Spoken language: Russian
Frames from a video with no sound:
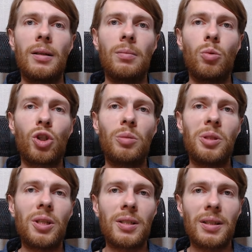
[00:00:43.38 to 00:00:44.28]
Может
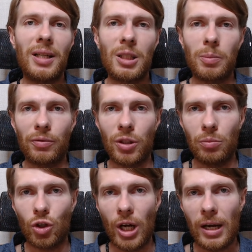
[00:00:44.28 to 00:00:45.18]
быть, резонанс по всем
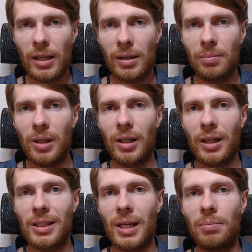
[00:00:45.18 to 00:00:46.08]
чакрам или
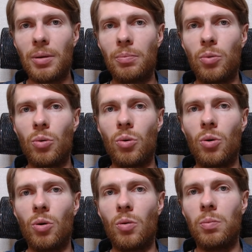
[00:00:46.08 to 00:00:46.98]
хотя бы
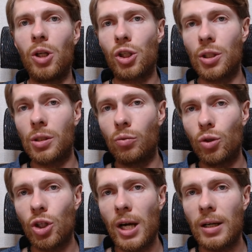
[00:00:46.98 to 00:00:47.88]
по большинству
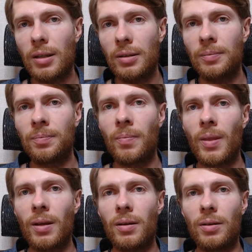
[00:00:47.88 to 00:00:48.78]
чакр.
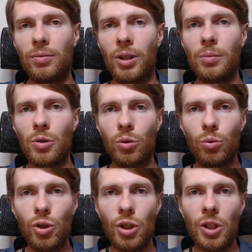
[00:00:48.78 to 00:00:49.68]
В этом
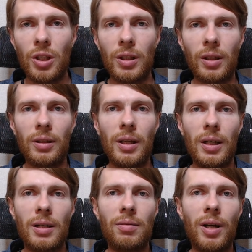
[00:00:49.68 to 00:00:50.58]
случае иногда
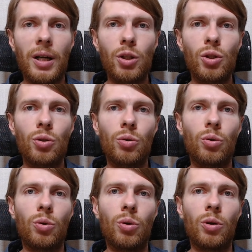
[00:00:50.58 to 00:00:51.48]
говорят,
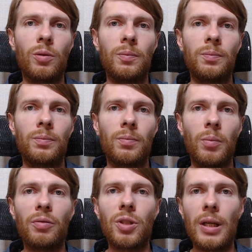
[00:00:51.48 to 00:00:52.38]
что
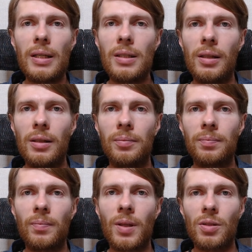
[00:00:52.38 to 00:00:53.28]
мы встретили
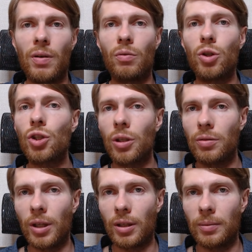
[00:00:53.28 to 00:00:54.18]
своего
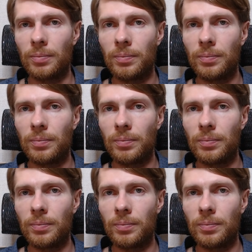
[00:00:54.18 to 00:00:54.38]
человека.